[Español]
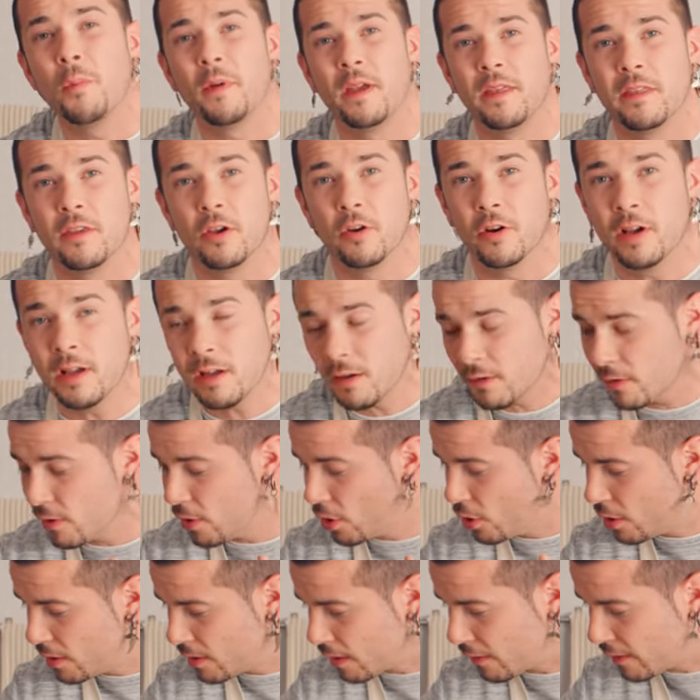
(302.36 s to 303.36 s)
medio, ¿eh?
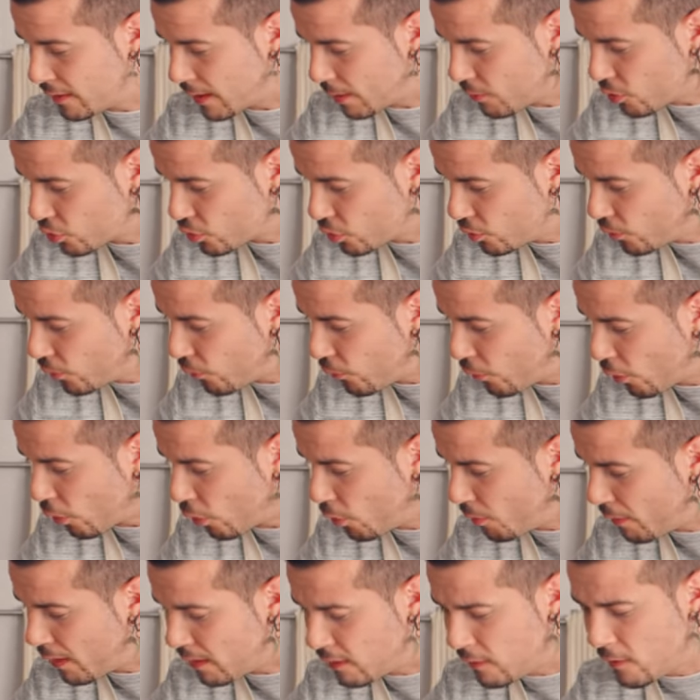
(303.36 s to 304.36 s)
Necesitamos un
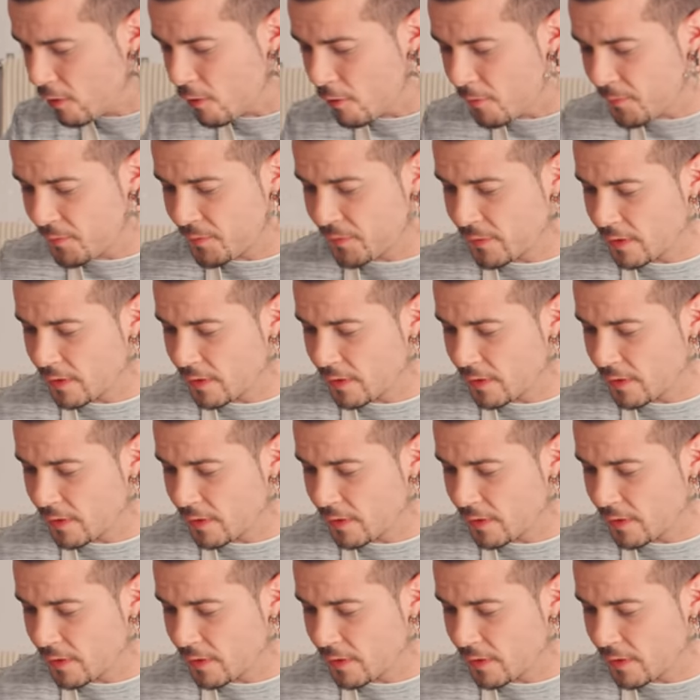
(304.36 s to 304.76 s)
fuego medio